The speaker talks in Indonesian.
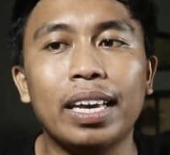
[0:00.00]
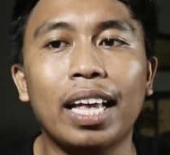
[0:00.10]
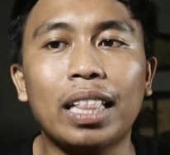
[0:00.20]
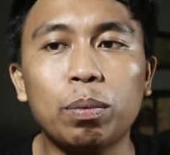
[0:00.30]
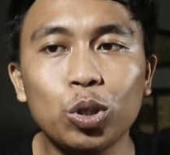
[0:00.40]

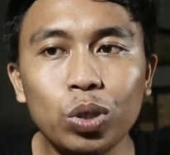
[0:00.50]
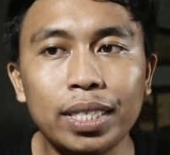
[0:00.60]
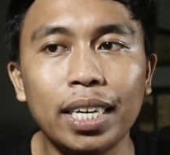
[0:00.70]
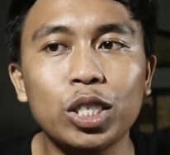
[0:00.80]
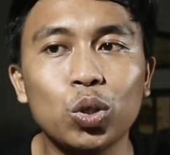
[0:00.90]
kitab
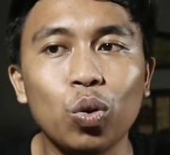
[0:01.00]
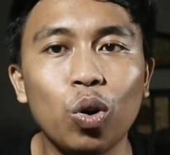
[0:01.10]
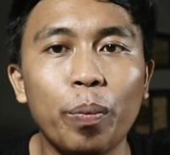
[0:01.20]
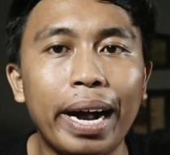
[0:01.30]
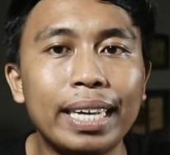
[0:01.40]
suci
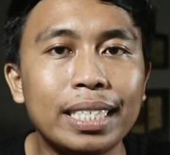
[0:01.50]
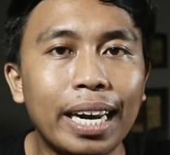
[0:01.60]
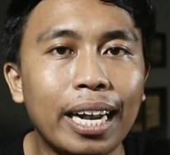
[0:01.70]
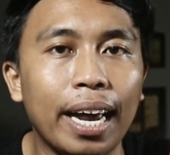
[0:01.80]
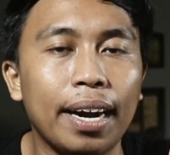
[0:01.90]
sungguh
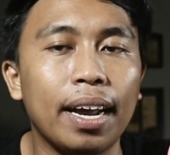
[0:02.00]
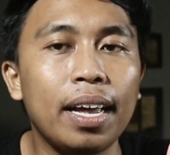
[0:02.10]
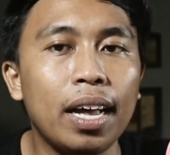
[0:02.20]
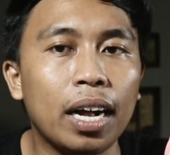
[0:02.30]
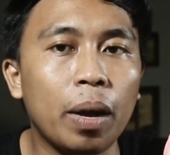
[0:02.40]
mengajarkan
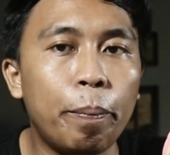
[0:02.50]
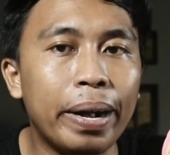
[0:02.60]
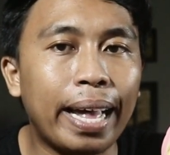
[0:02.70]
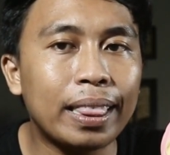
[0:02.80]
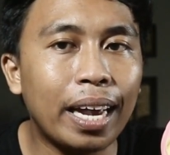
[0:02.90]

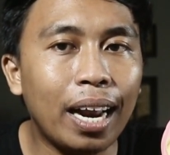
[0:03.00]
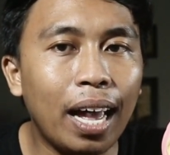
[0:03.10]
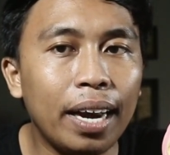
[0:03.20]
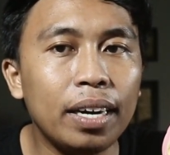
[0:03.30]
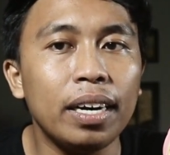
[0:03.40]

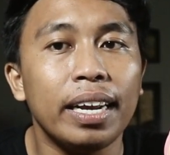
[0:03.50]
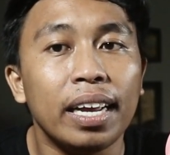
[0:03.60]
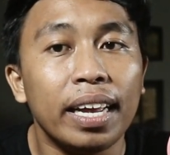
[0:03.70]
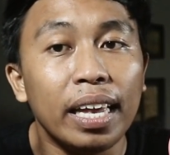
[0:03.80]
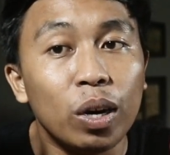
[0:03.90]
kepengantaraan
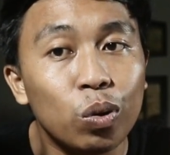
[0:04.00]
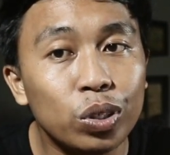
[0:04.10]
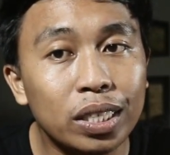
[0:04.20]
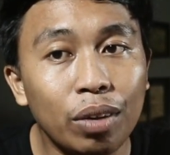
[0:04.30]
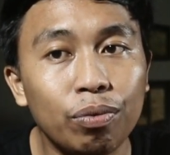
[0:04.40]

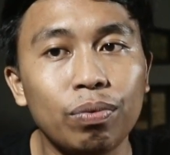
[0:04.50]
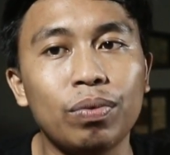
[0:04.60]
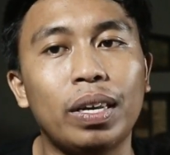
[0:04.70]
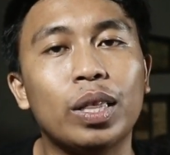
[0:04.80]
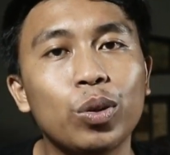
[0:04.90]
inklusif
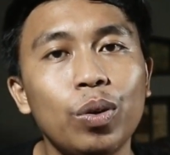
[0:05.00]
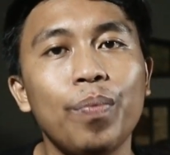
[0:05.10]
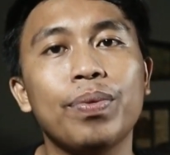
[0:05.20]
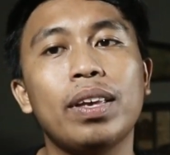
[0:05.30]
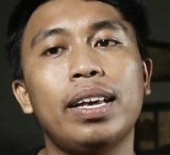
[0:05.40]
itu
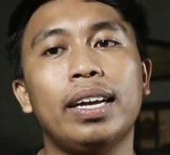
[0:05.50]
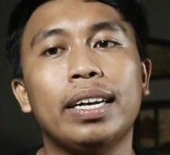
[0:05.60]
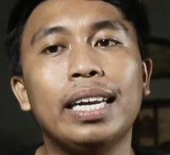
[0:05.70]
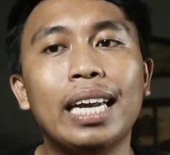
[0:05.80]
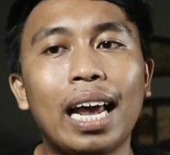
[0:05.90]

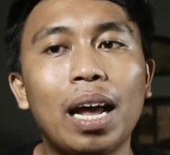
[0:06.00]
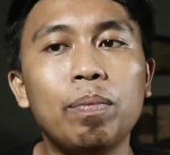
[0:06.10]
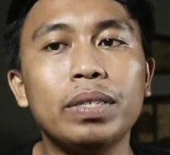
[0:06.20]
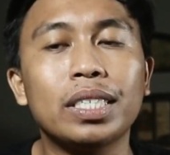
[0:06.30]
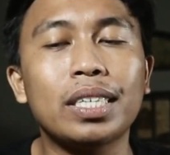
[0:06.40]
di dalam